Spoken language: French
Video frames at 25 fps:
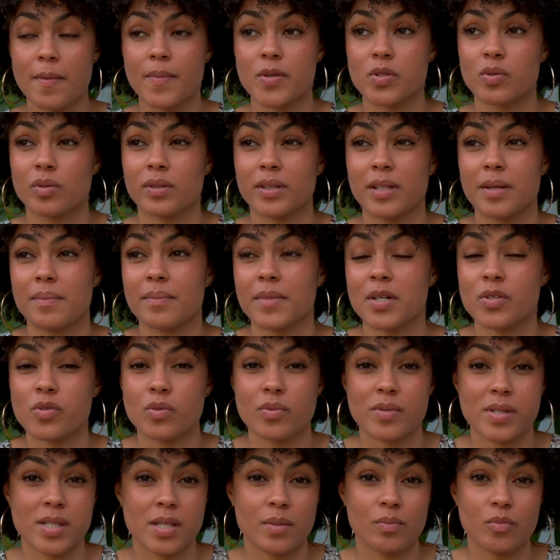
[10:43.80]
C'est pas parce que t'es
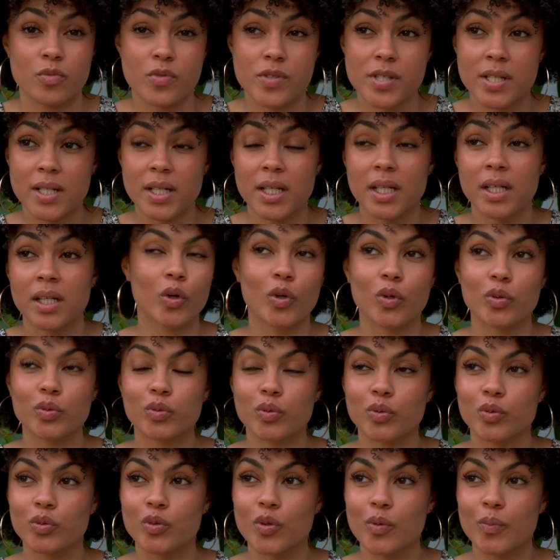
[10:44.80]
mince que c'est musclé.
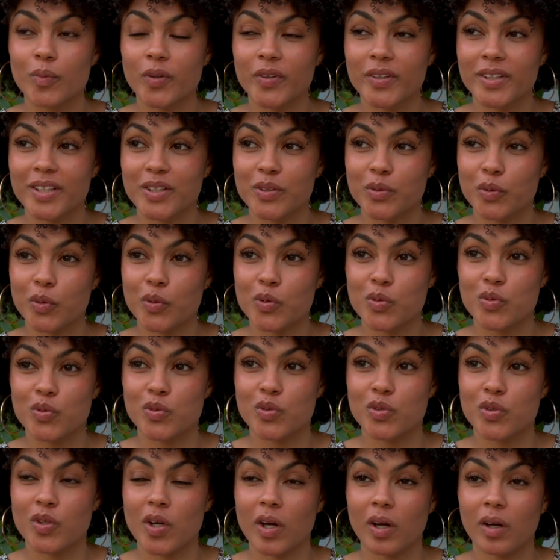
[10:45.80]
Quand on te demande des trucs
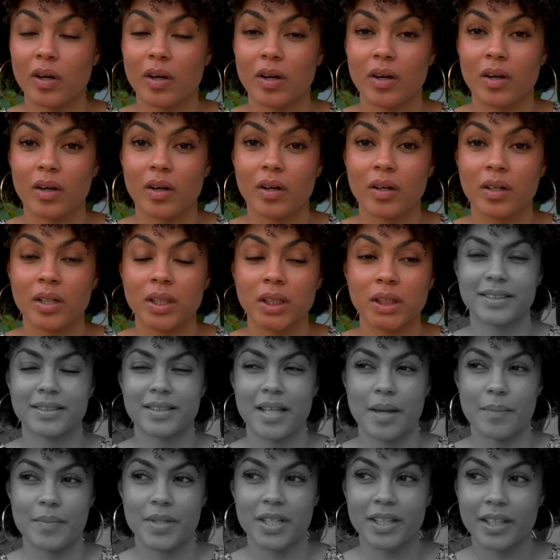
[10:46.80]
du genre. Euh,
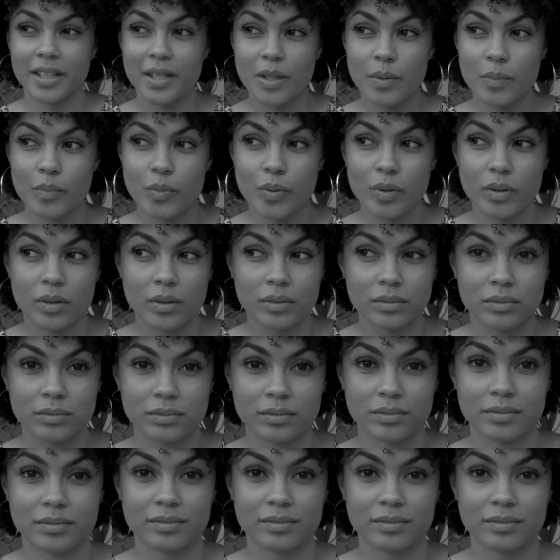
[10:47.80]
t'as maigri un peu, non